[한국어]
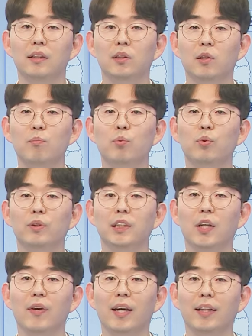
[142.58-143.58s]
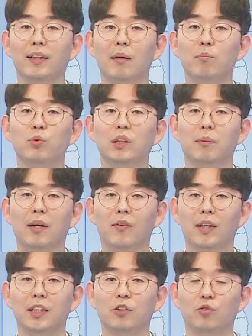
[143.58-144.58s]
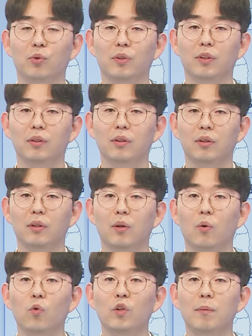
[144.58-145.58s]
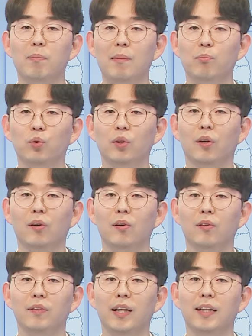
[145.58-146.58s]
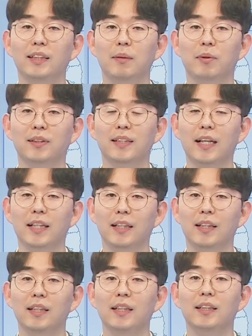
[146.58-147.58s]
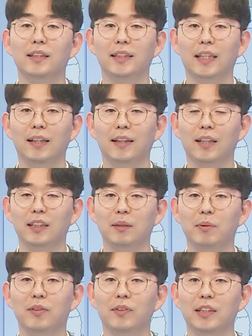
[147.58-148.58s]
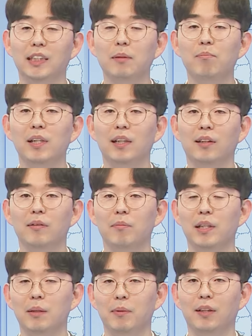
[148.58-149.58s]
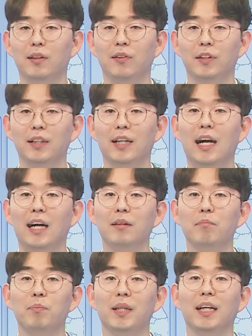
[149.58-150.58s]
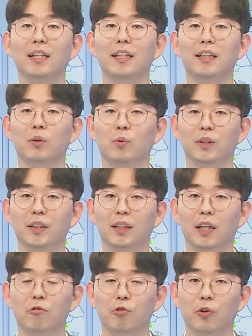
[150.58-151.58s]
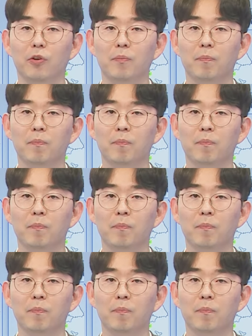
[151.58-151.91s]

전북을 제외한 남부지방과 제주도는 오늘 밤부터 내일 새벽 사이 시간당 십에서 이십 밀리미터의 강한 비가 내리는 곳이 있겠고요.